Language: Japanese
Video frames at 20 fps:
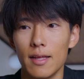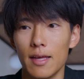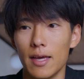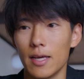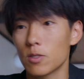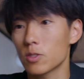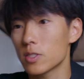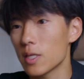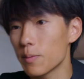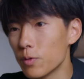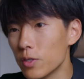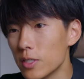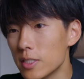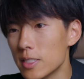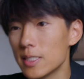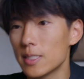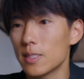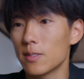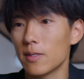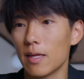えそして
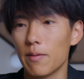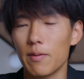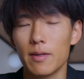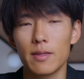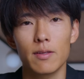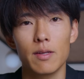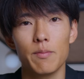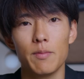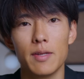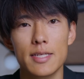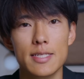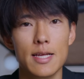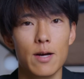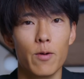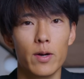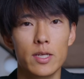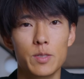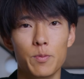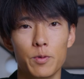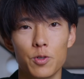VGT のイベントで皆さん
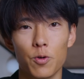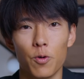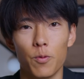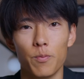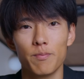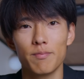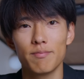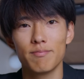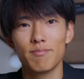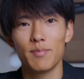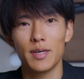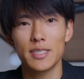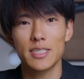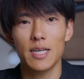お会いしましょう。バイ